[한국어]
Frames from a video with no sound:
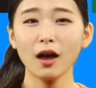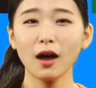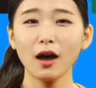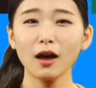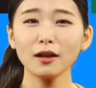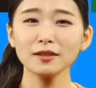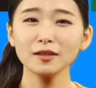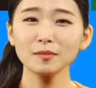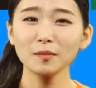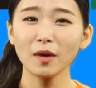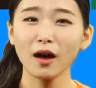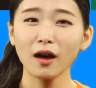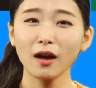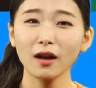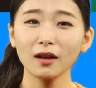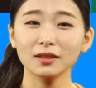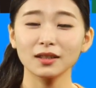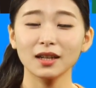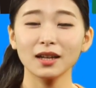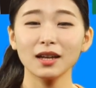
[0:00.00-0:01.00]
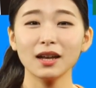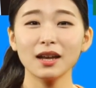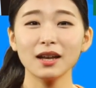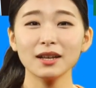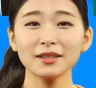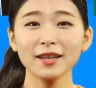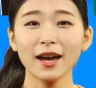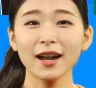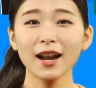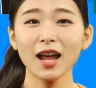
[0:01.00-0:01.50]
하지만
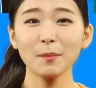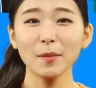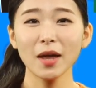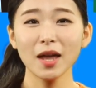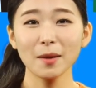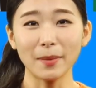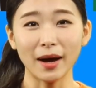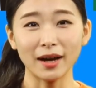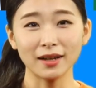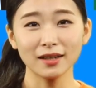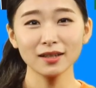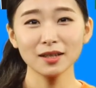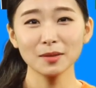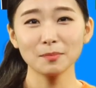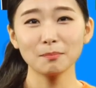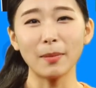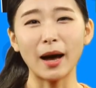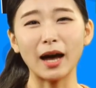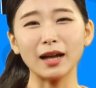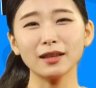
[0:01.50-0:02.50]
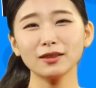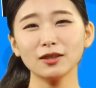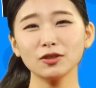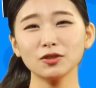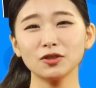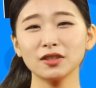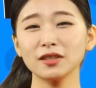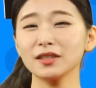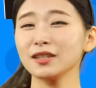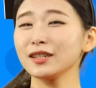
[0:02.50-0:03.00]
사람의 말은
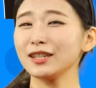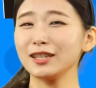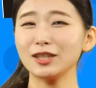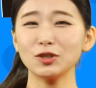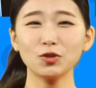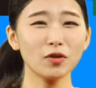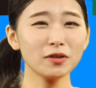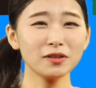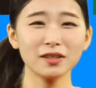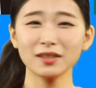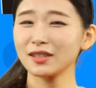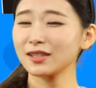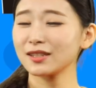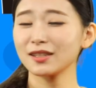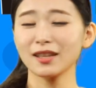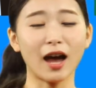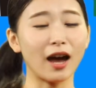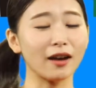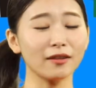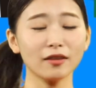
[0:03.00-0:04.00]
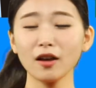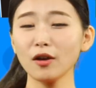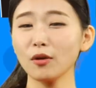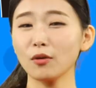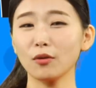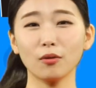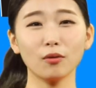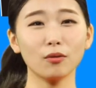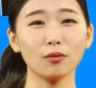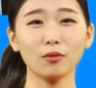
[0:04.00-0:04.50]
반드시 이루어지지는
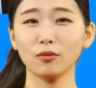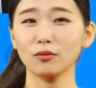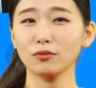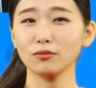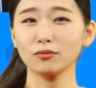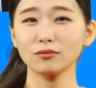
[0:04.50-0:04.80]
않아요.